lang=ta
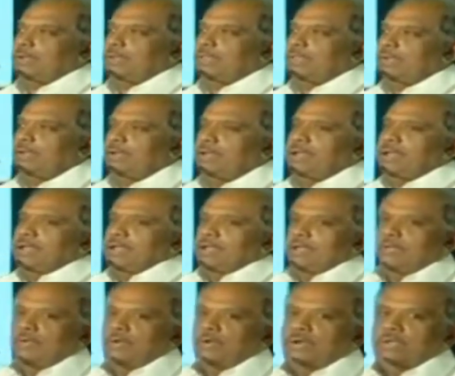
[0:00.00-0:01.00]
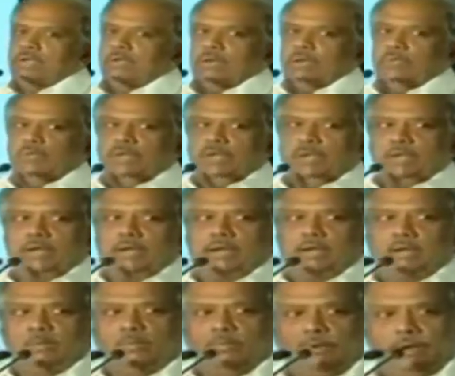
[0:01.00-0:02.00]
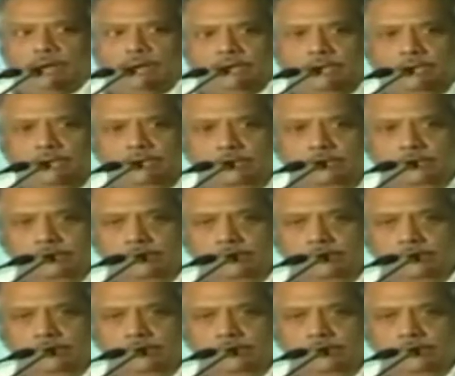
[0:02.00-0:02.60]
மனிதர்கள் இவருடைய வழிமுறைகளை நான் நம்புவேனா